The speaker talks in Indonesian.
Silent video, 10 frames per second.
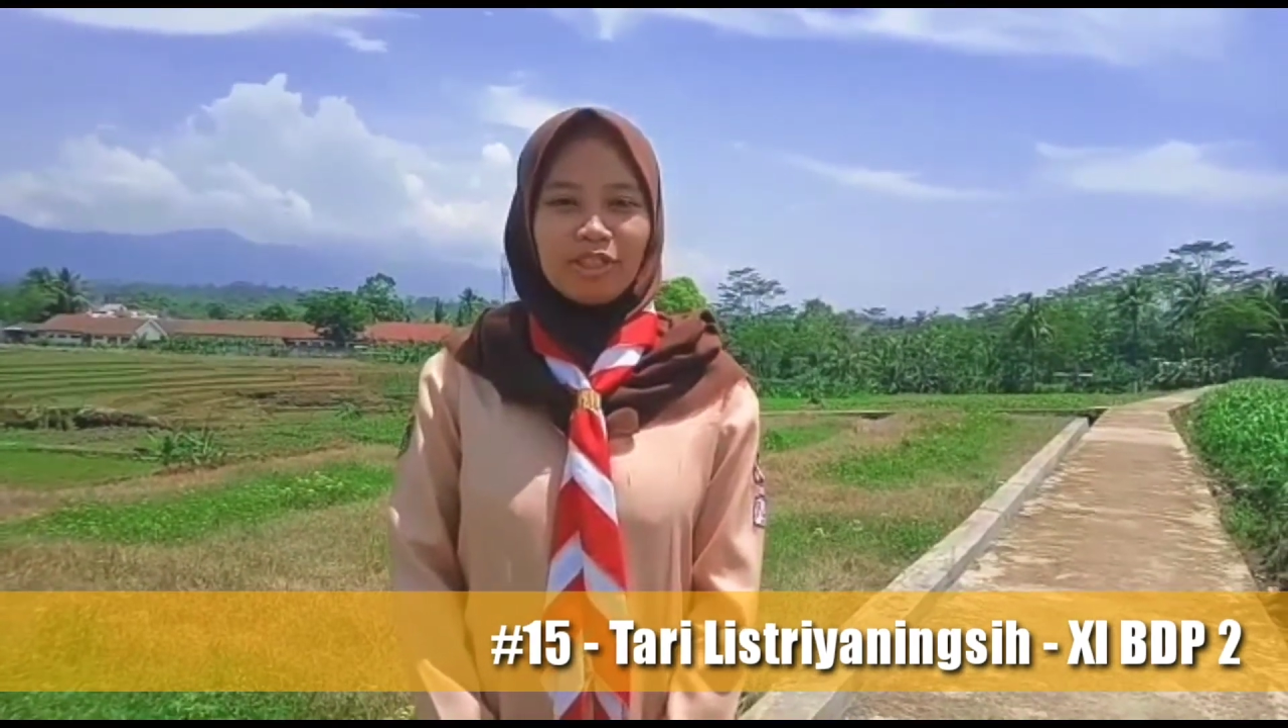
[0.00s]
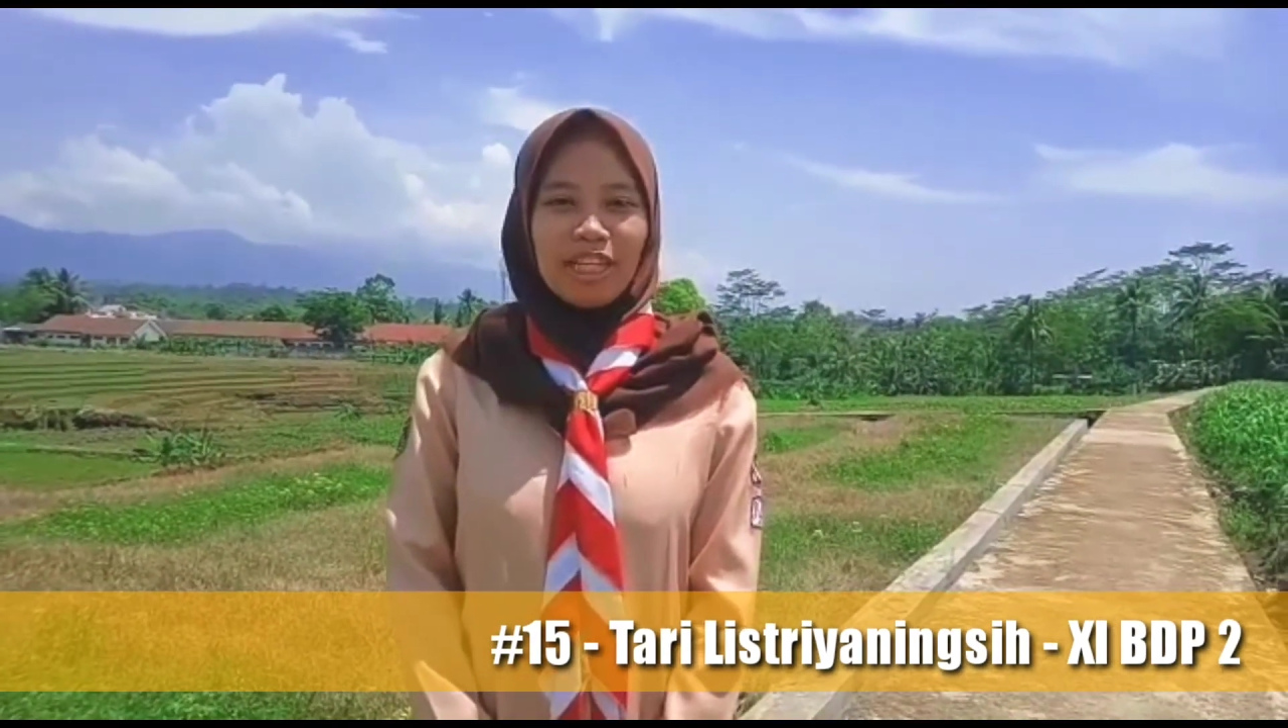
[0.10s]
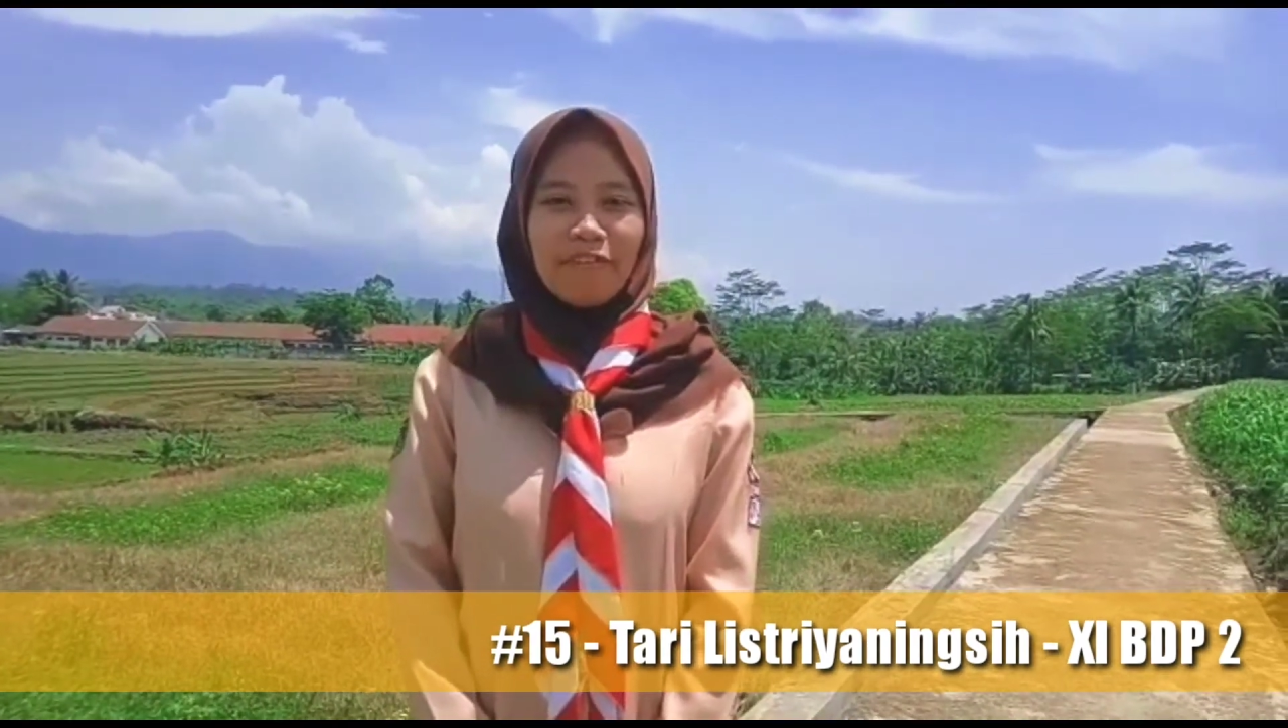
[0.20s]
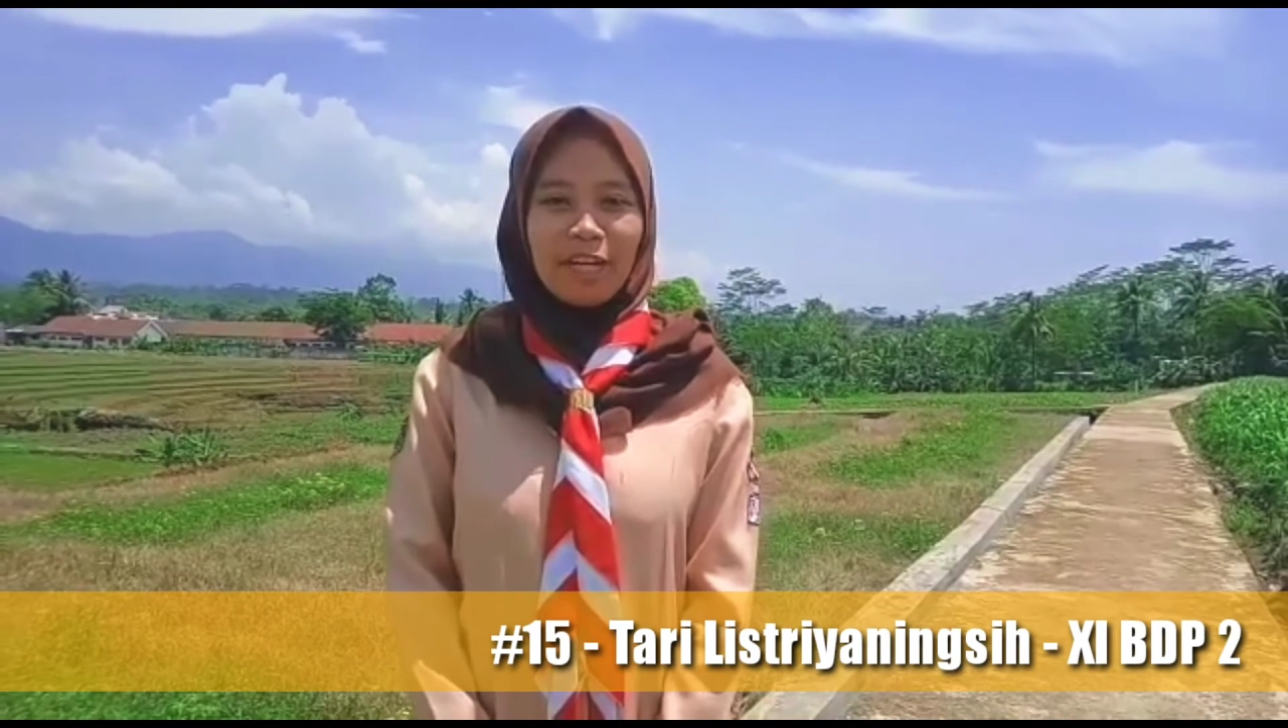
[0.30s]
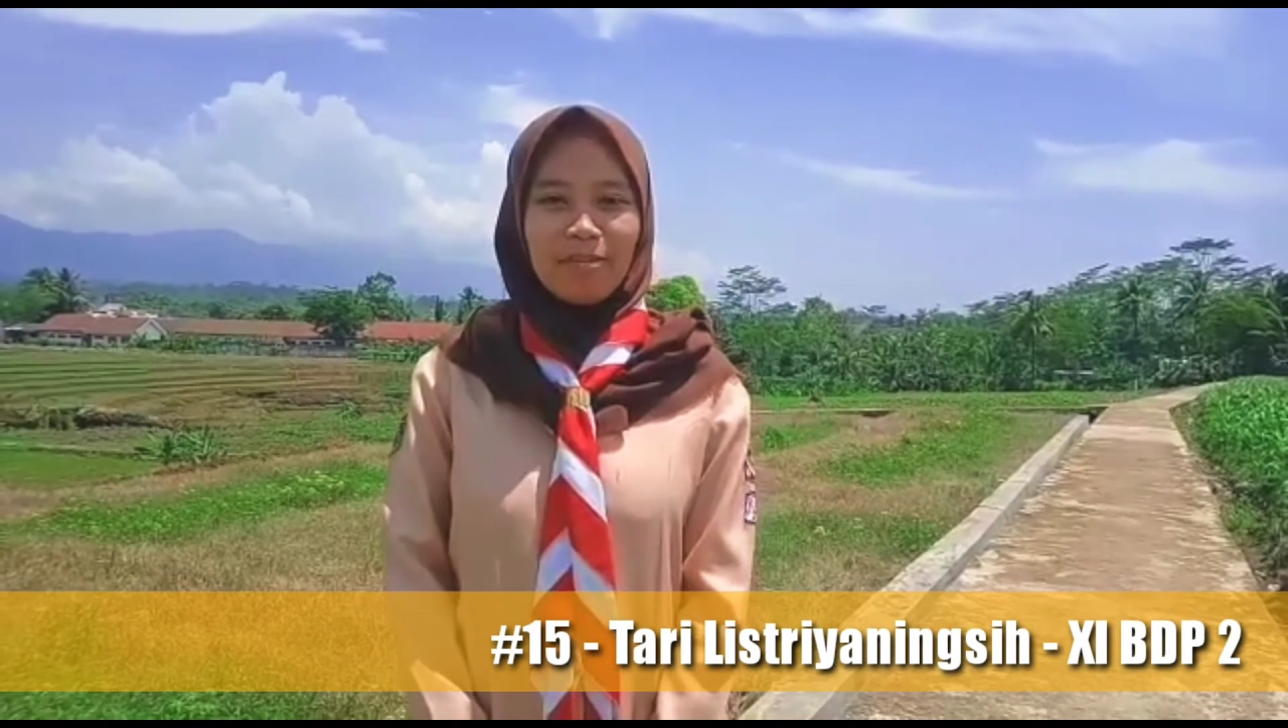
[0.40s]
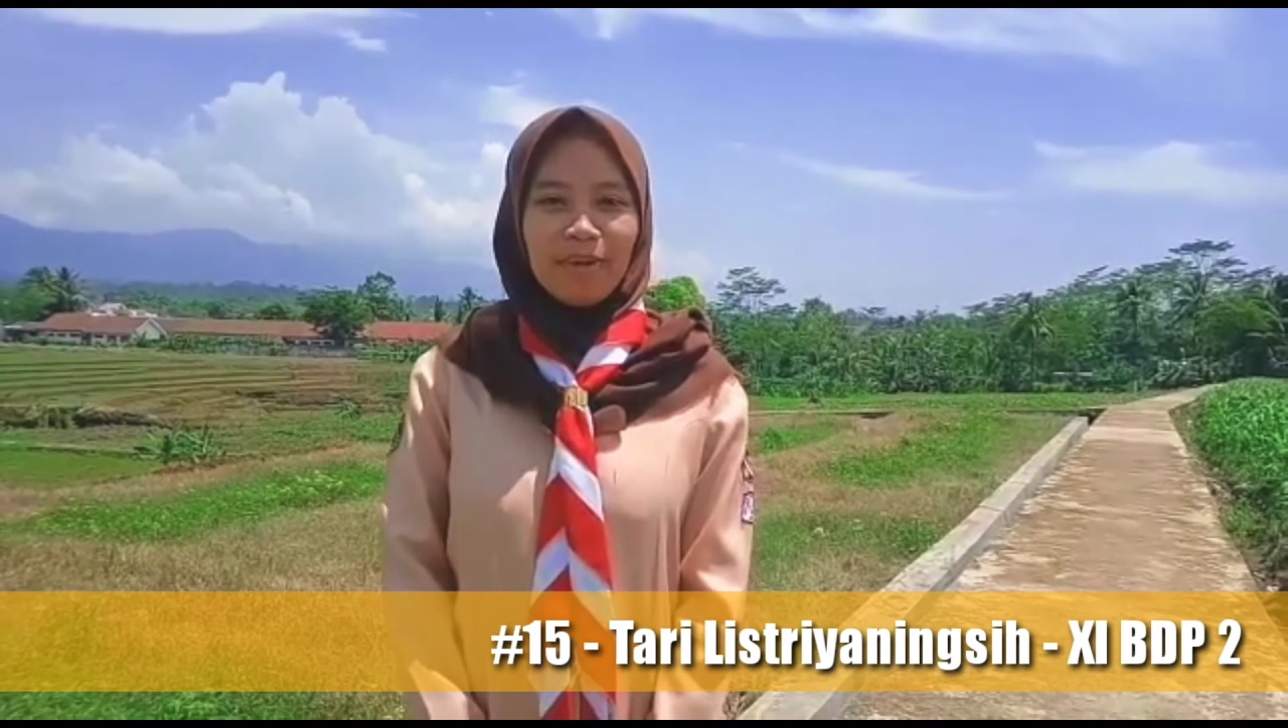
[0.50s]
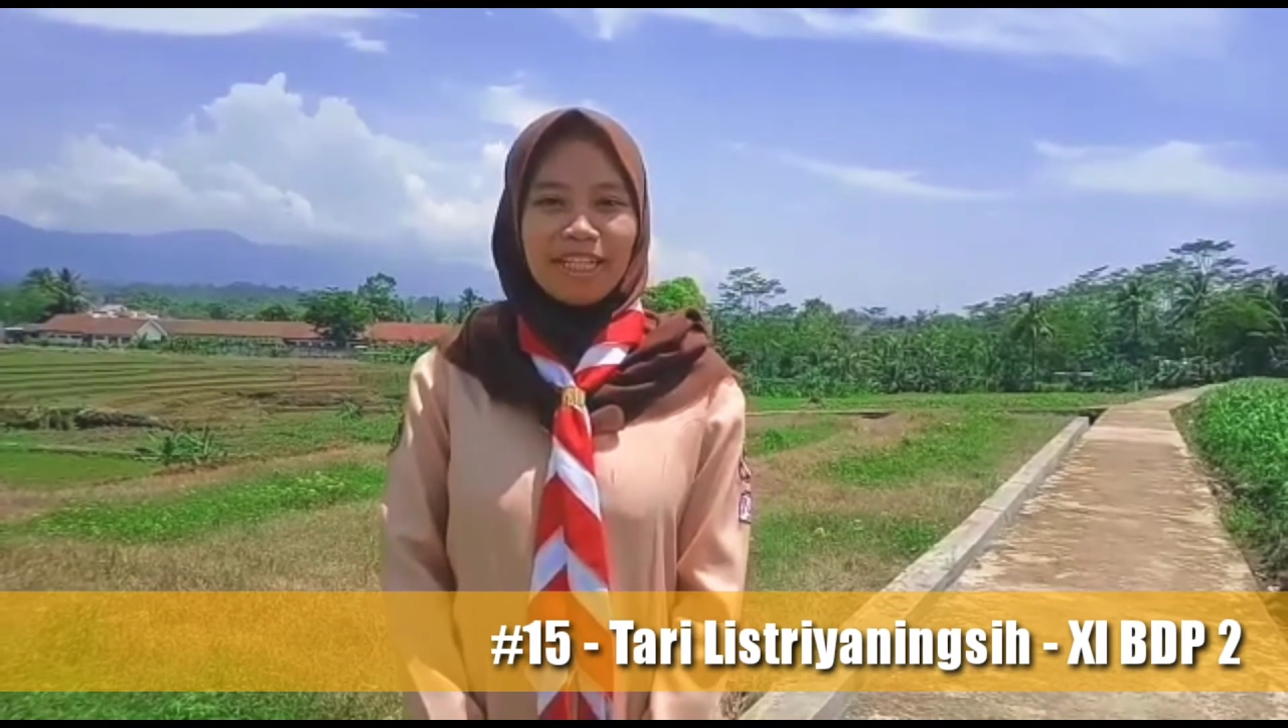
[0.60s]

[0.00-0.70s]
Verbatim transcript: untuk Safra